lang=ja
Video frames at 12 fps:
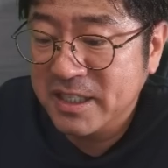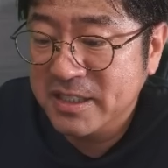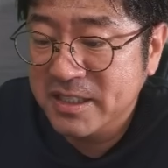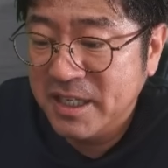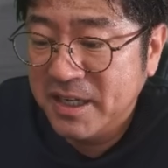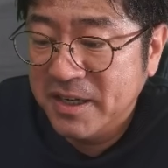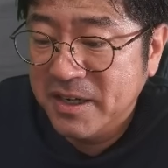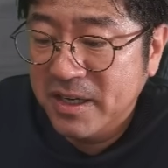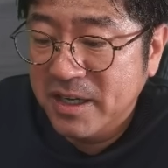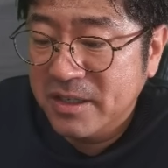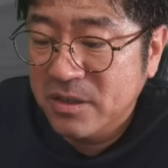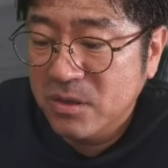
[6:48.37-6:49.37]
たし、
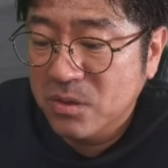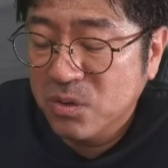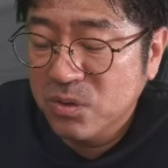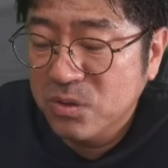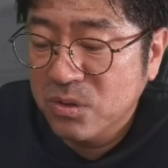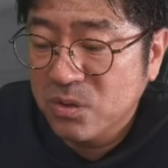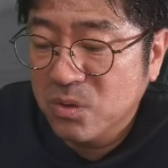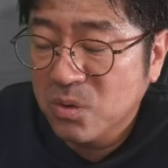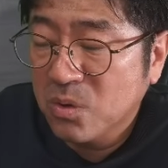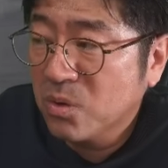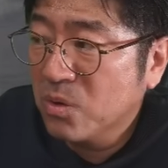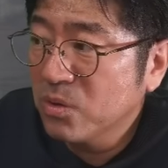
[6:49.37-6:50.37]
こ
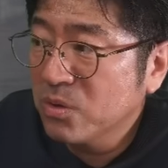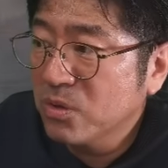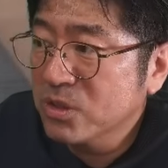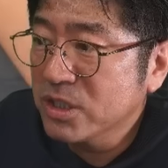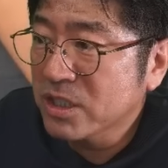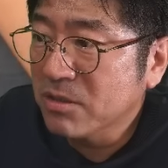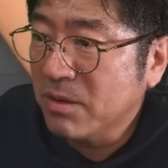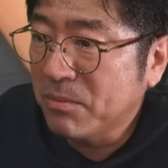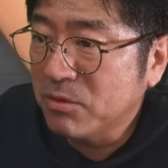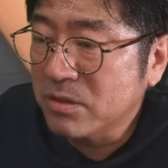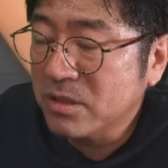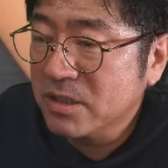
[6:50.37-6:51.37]
の時期は
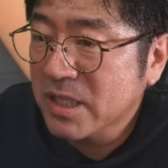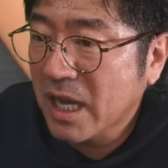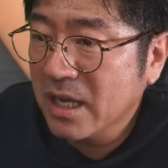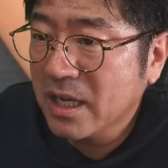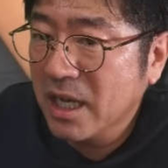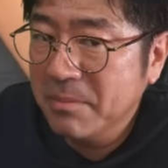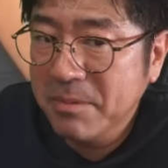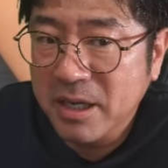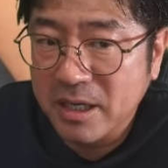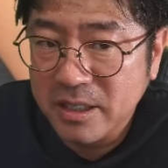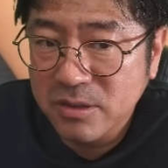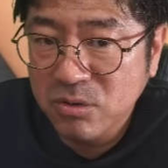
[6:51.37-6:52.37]
もう3回目
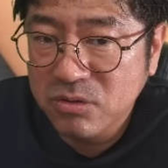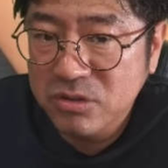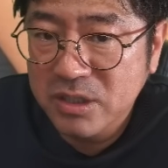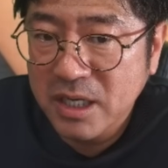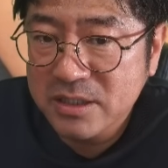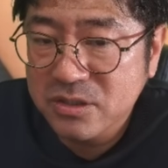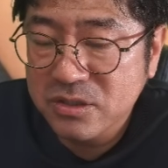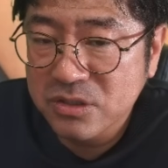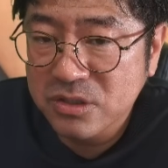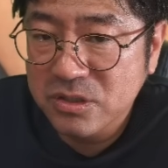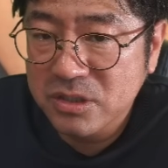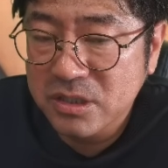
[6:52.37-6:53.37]
かな。6
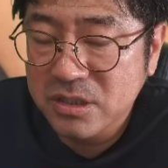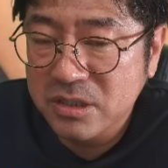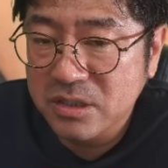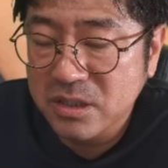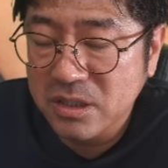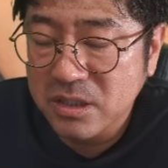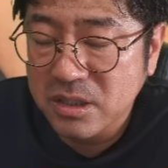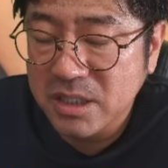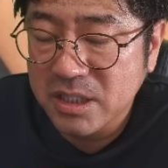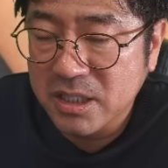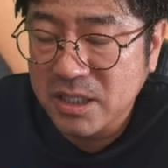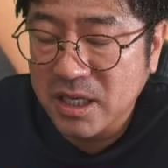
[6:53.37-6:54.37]
月
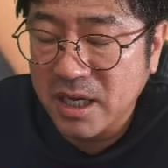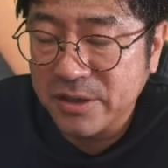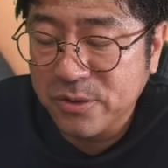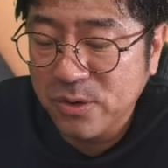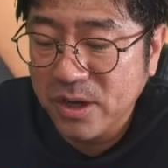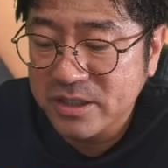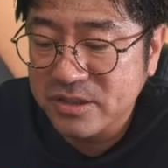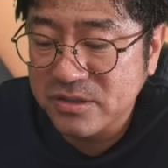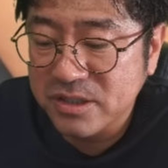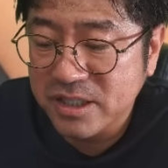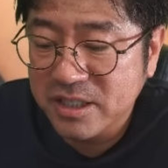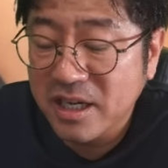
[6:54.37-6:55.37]
1回、5
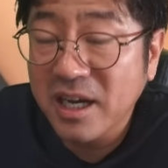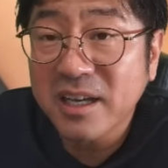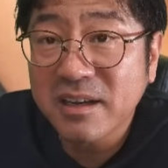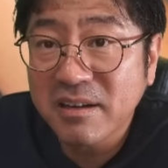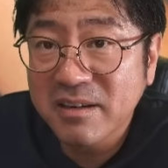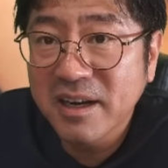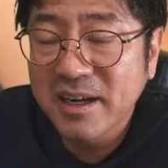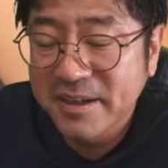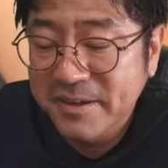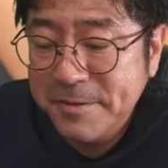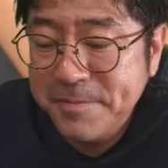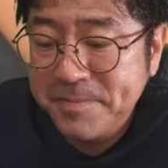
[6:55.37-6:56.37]
月2回か
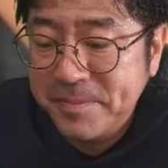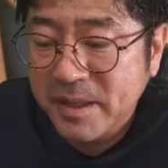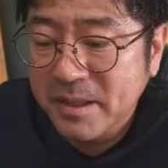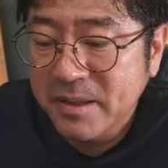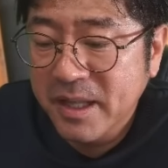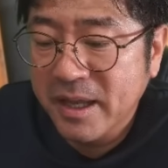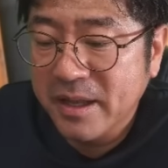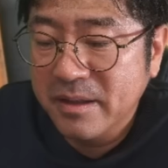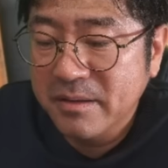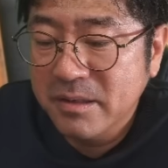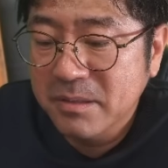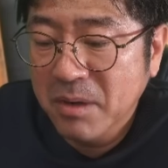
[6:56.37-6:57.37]
ら。ね。
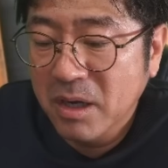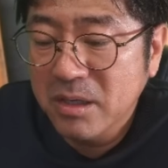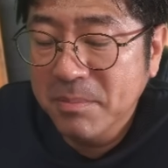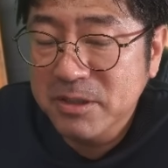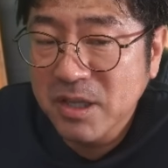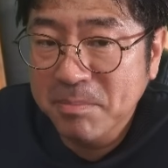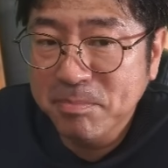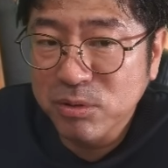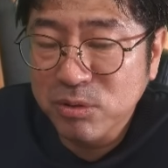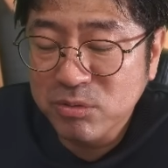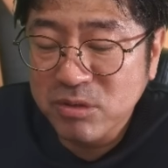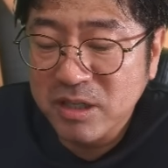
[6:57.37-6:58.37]
まあやっぱ札
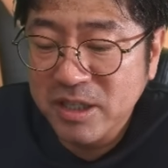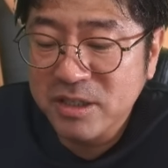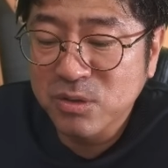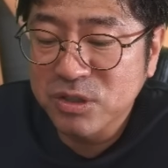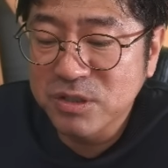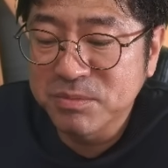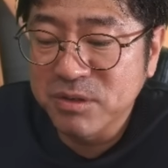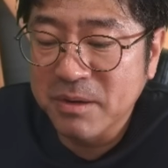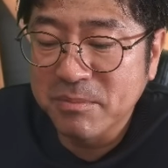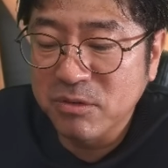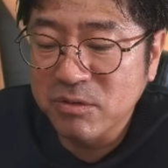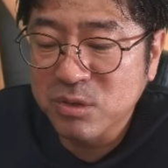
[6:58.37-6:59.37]
幌とかね、都市部は
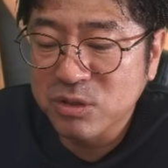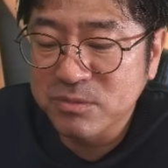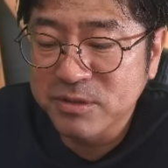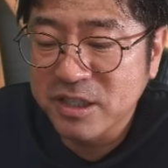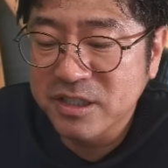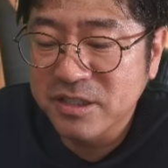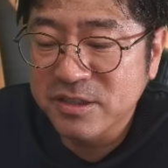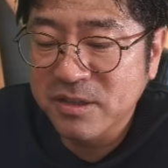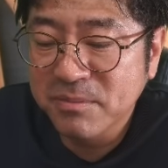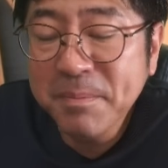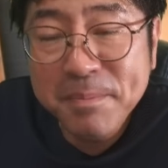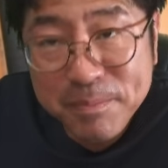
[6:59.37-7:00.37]
もう都市部でいいんですけ
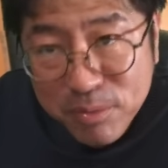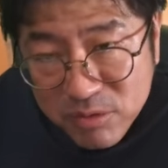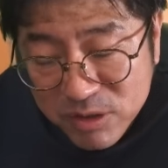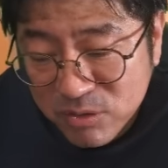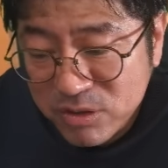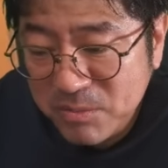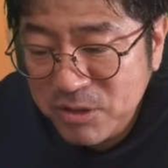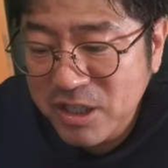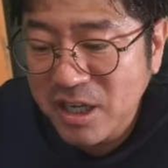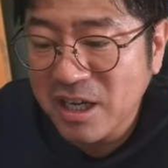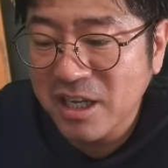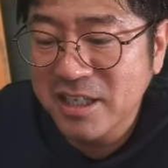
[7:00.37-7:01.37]
ど、やっぱ僕はどうしても
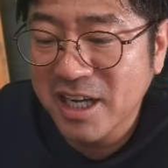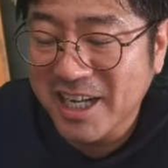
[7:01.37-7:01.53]
田舎へ